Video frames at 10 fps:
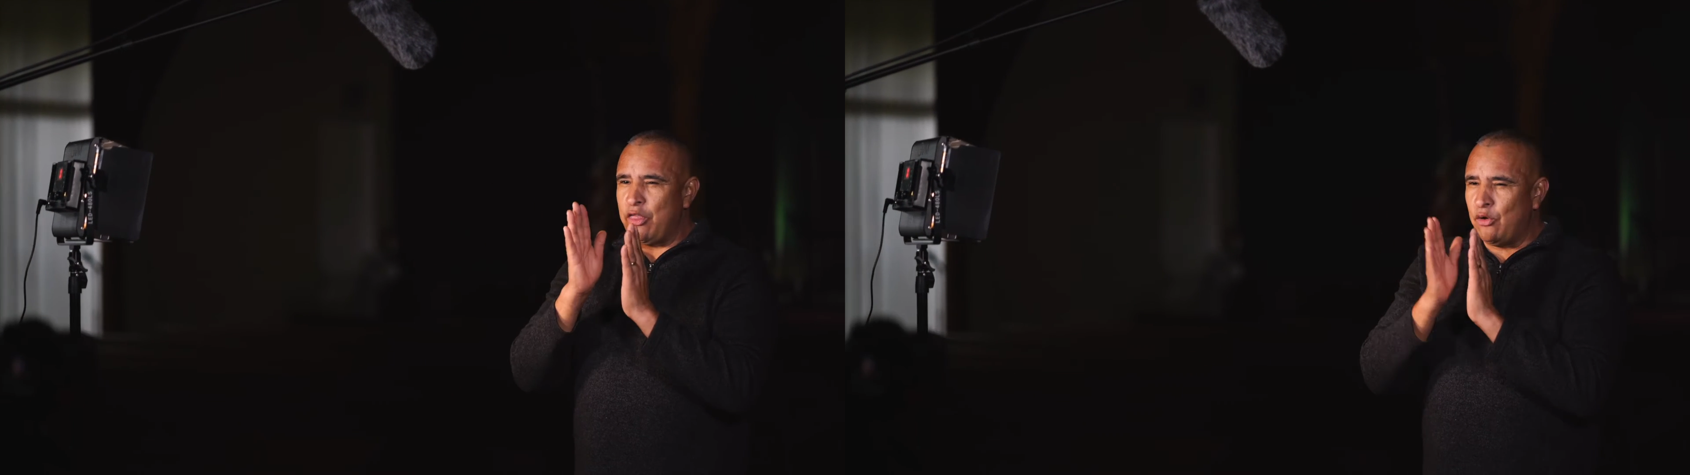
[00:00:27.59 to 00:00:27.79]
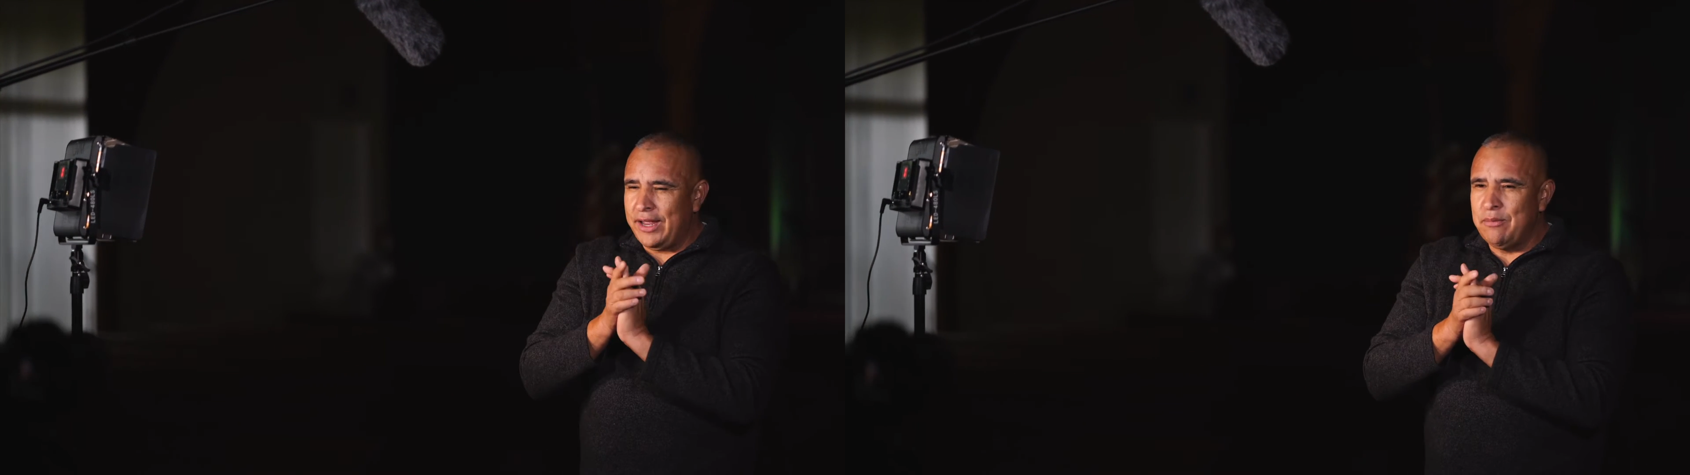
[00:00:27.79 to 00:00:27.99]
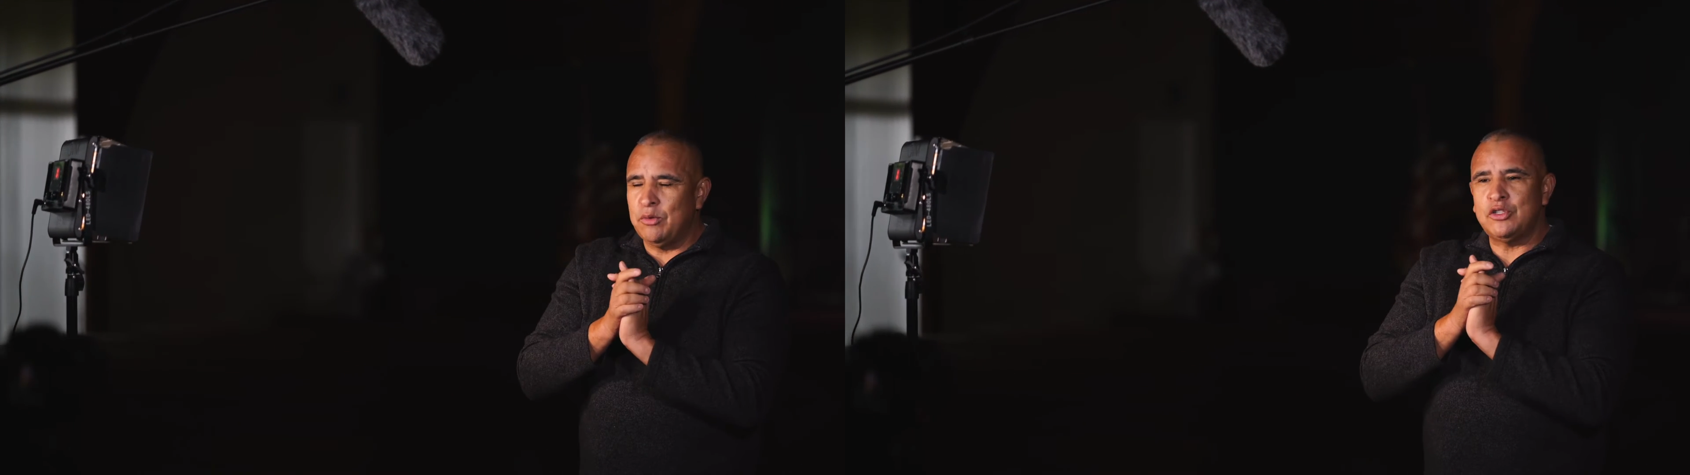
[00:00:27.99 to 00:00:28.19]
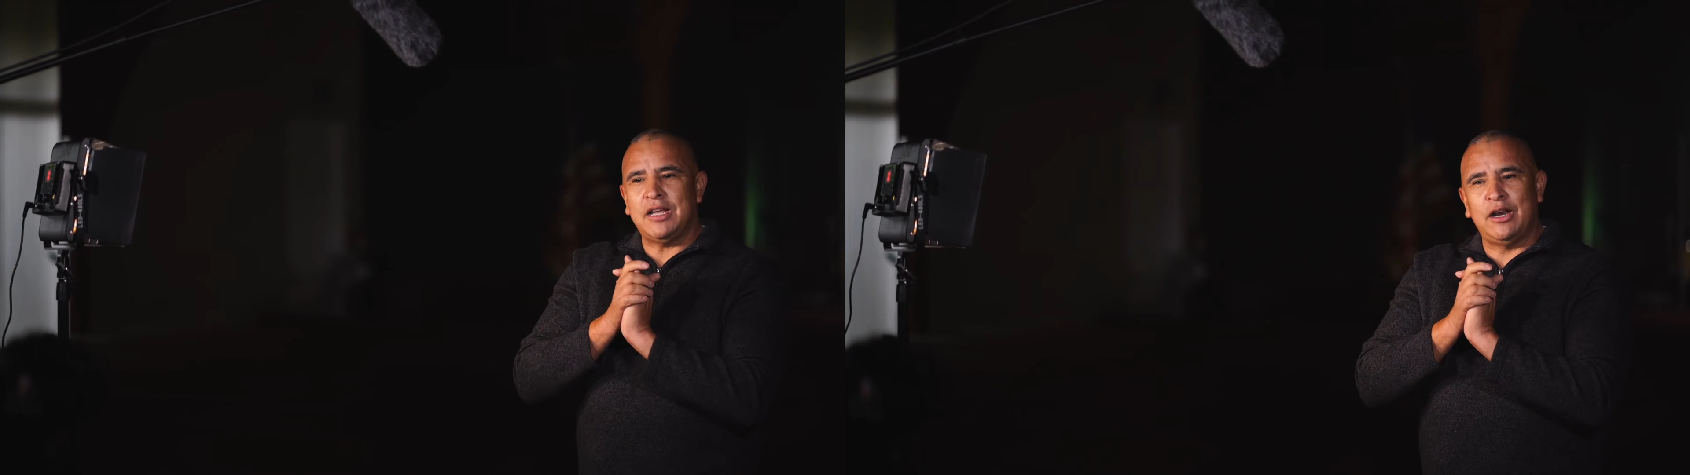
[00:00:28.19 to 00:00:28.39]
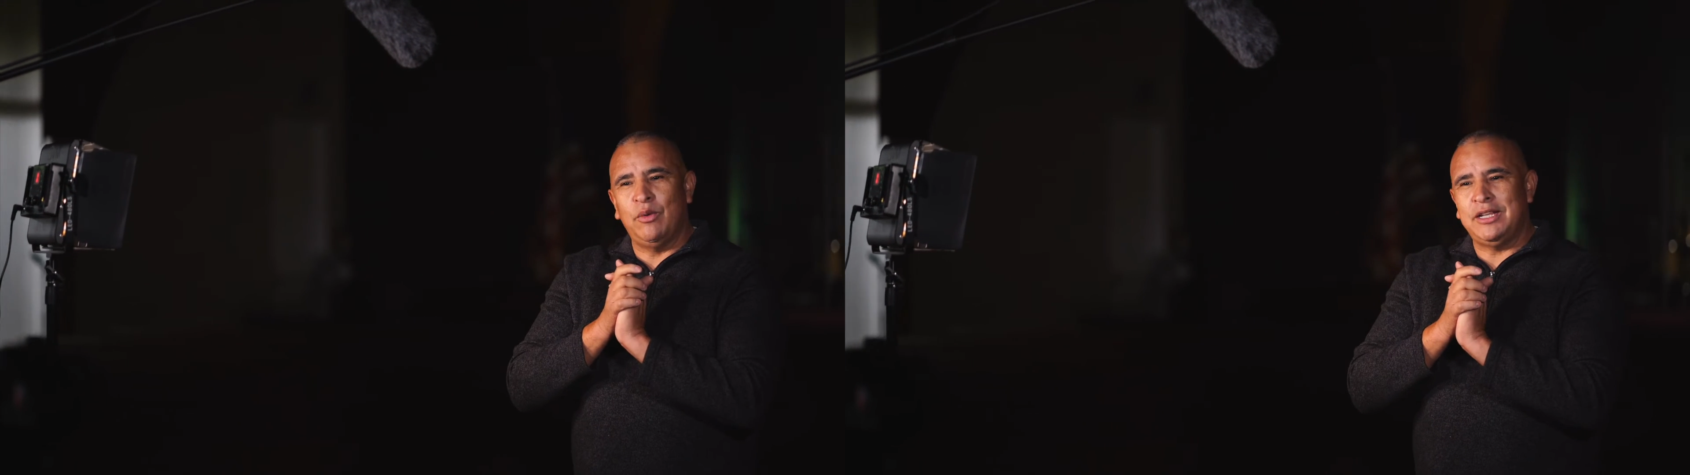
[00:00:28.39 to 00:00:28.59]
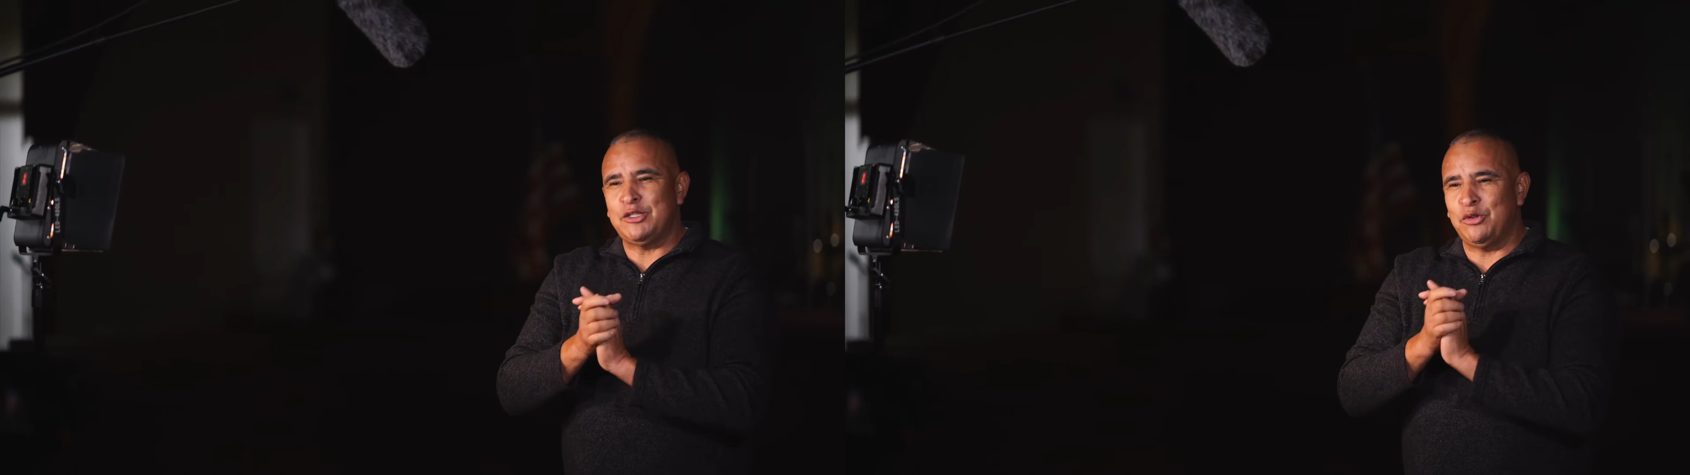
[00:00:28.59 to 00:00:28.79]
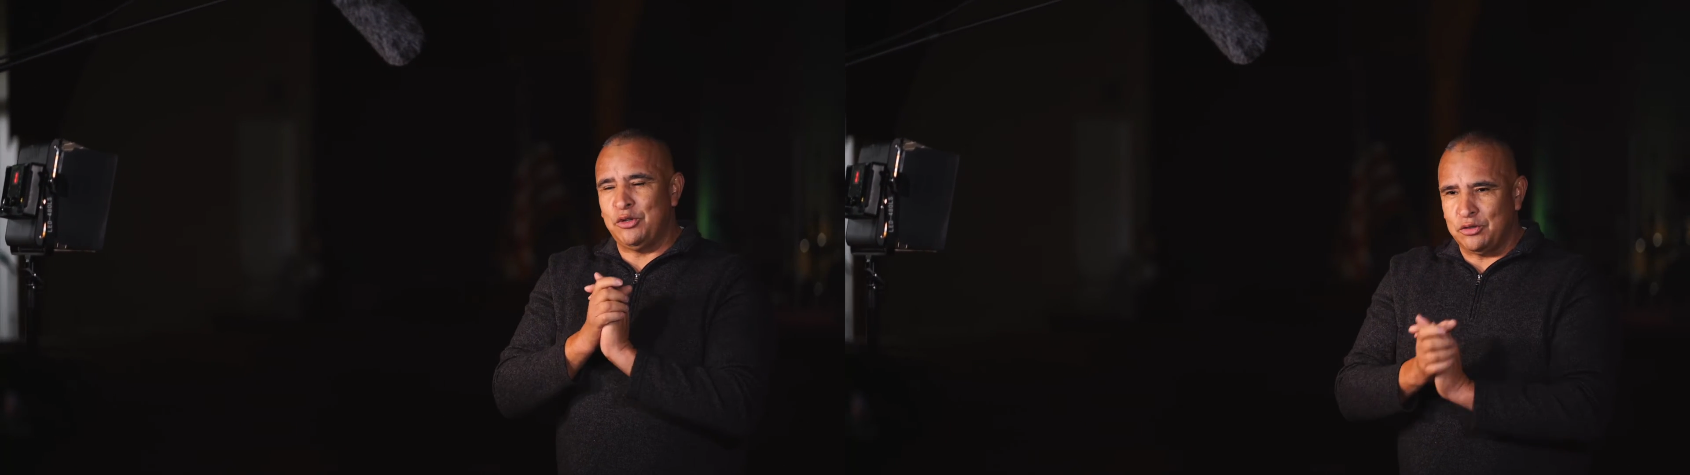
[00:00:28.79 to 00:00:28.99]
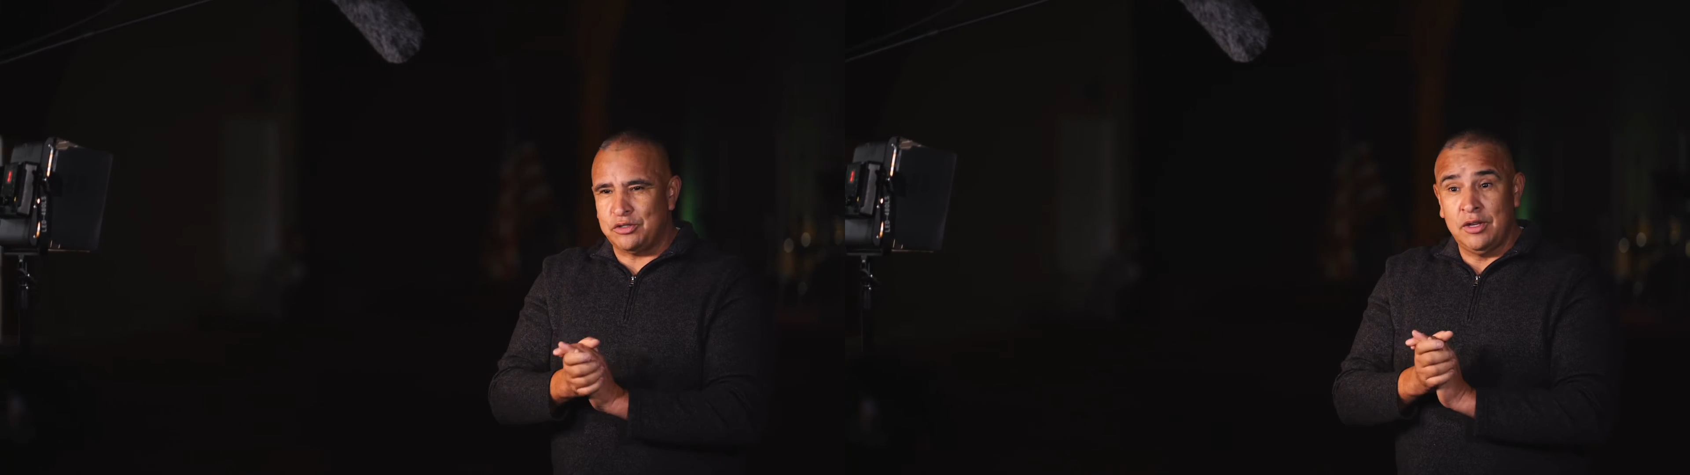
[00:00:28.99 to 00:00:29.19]
adoremos a nuestro
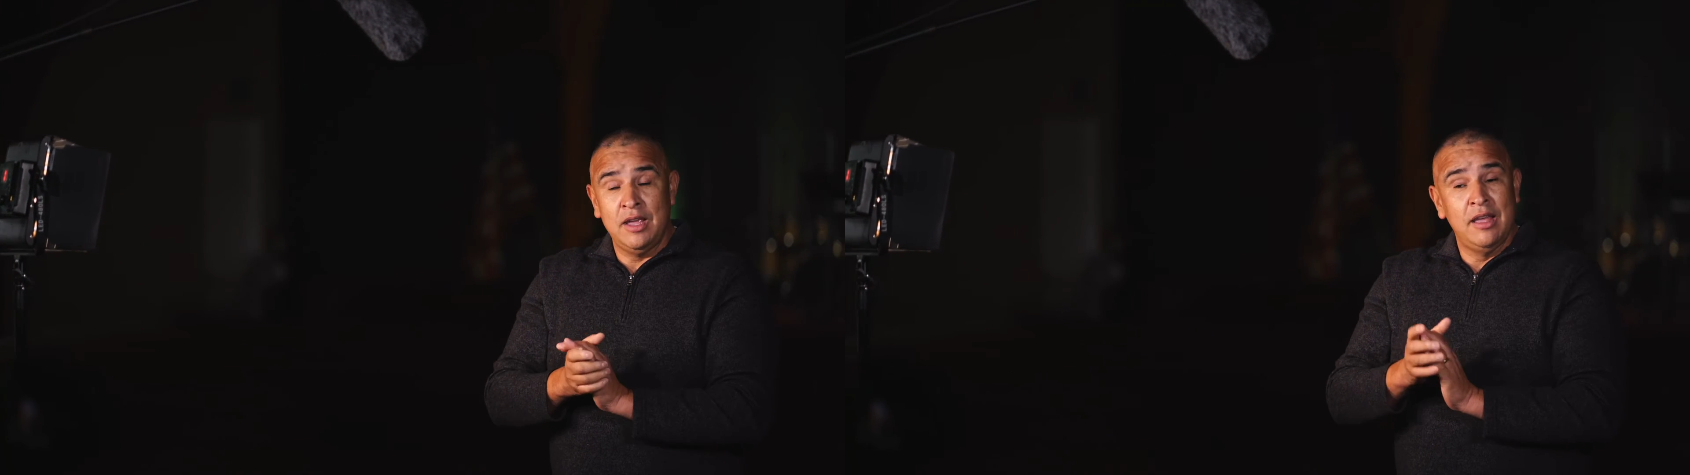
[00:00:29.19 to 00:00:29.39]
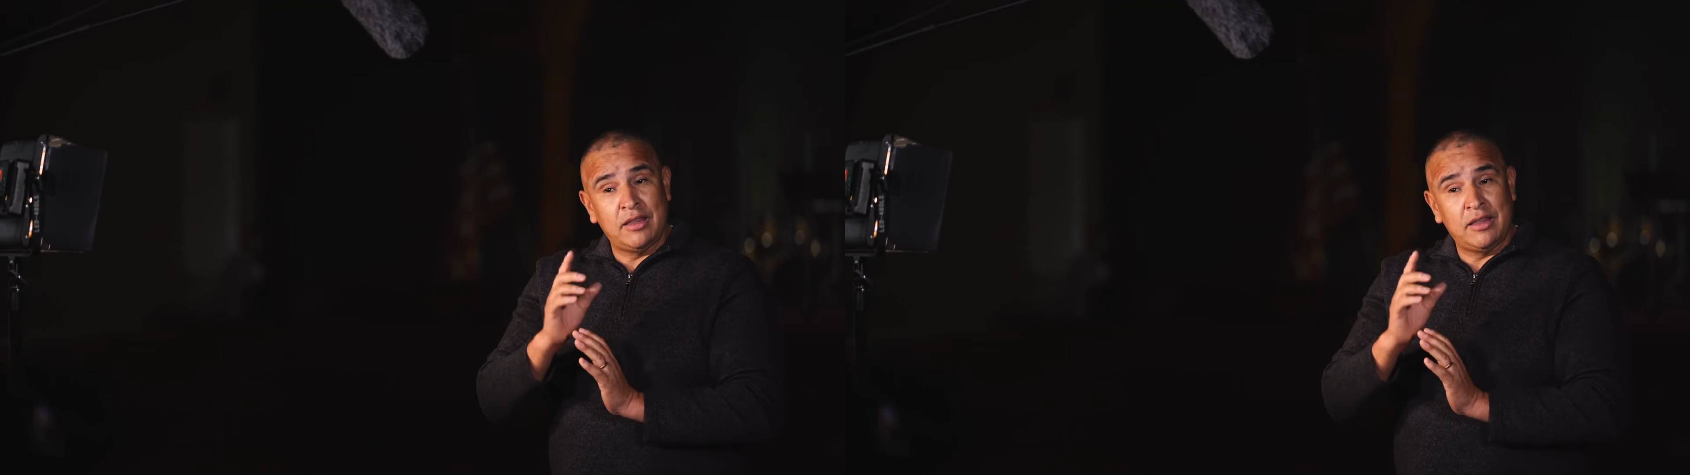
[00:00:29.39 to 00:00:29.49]
Dios.